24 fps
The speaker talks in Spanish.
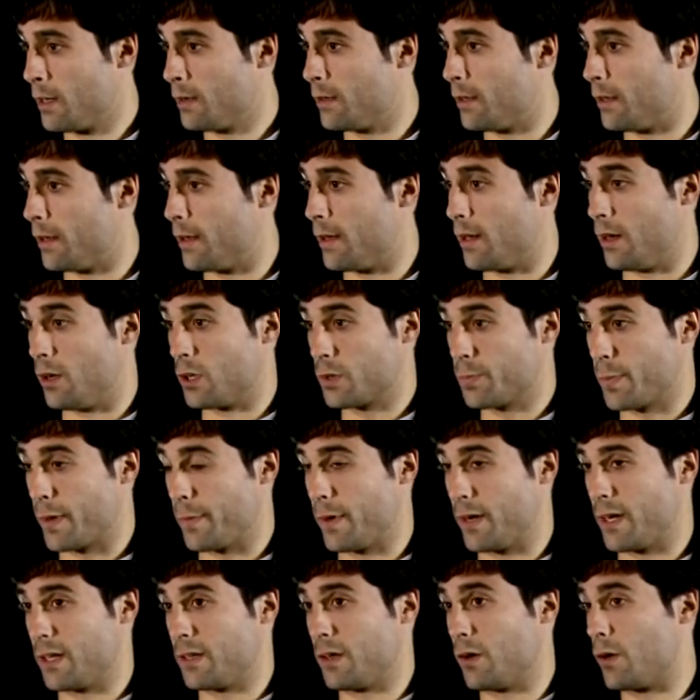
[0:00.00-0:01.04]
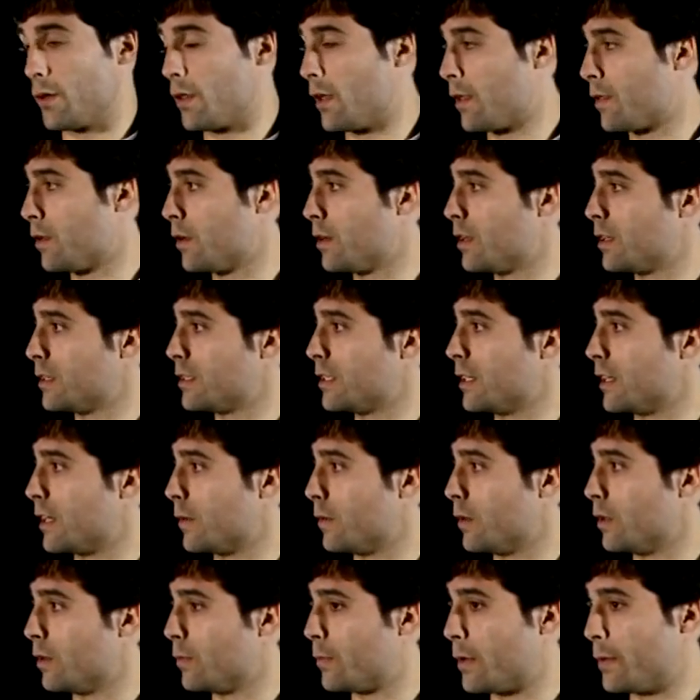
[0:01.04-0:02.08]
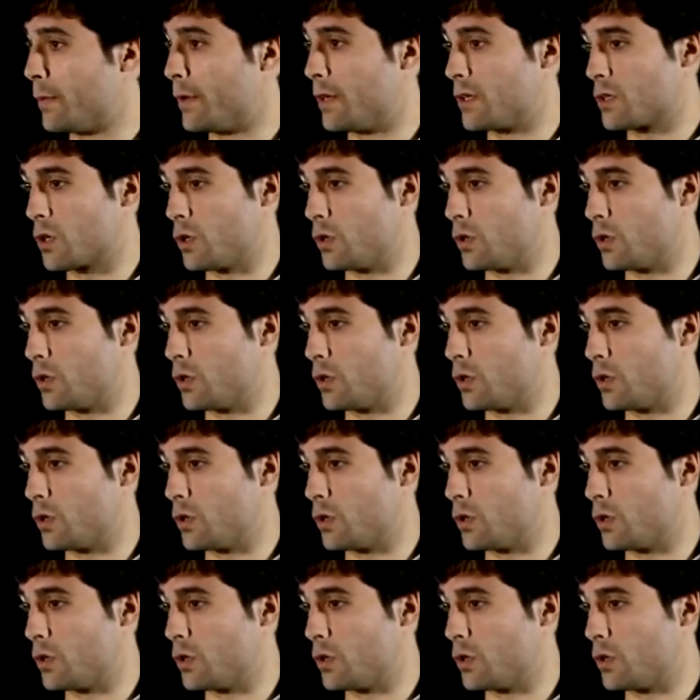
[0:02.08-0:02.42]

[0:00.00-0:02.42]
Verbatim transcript: eh, las primeras negociaciones, y que ha habido primeros